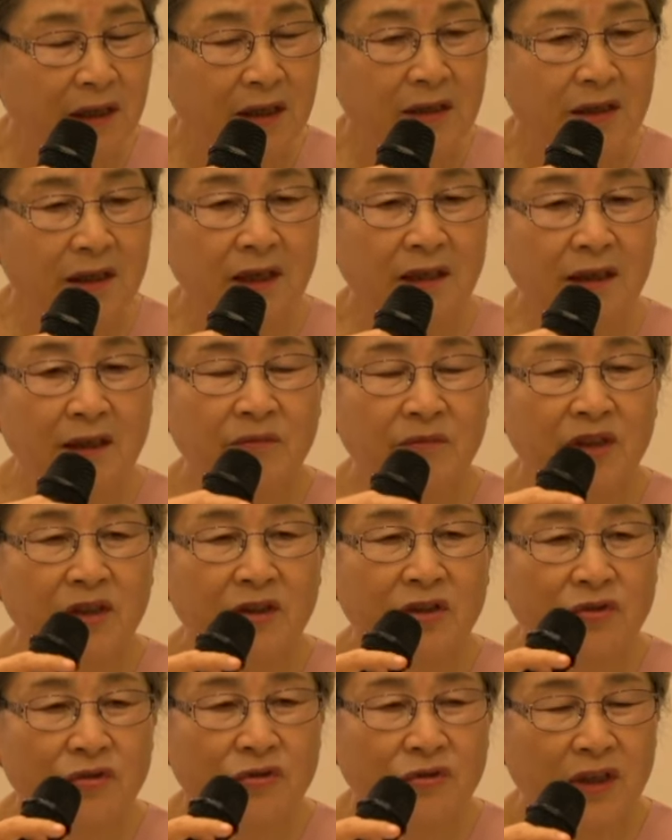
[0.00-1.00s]

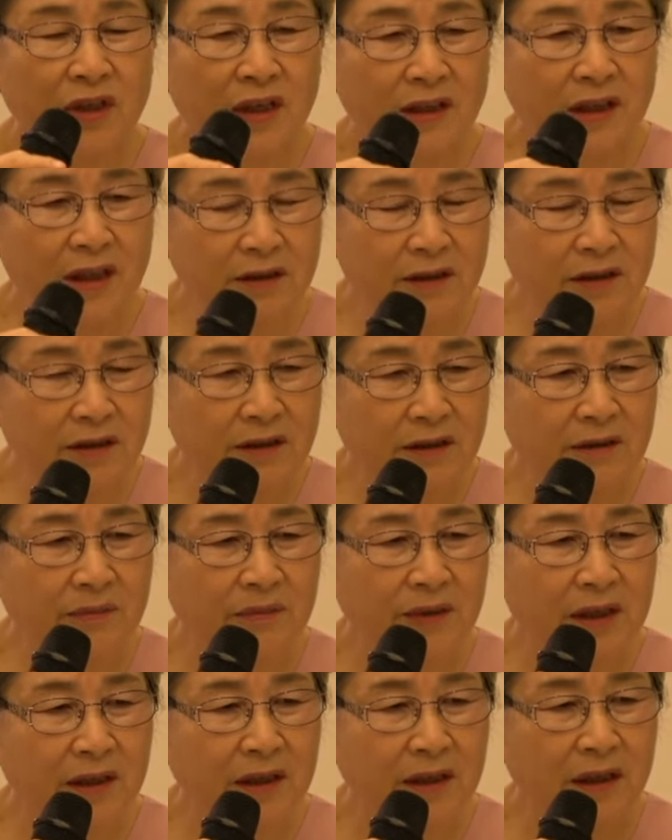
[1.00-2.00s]
사람들 중에
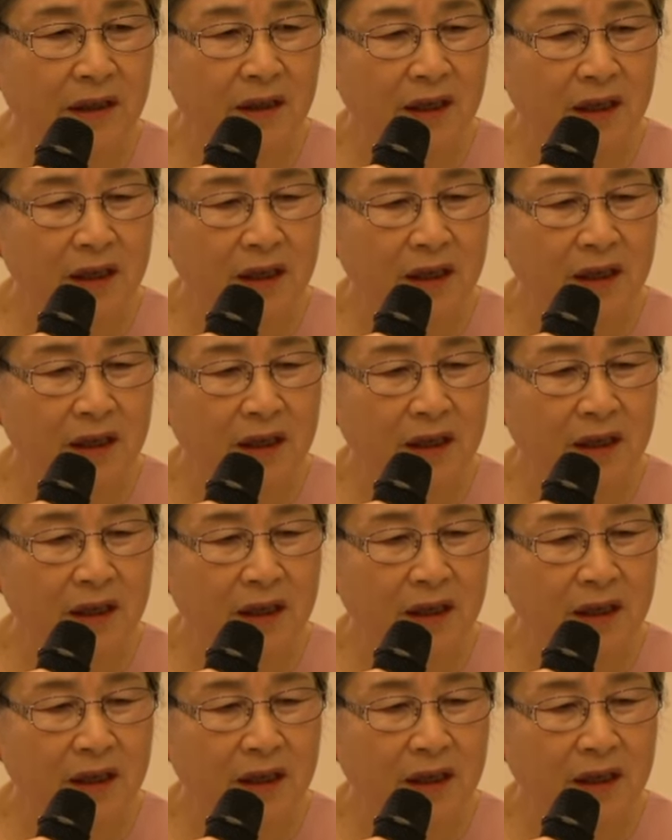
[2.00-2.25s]
계셨지만,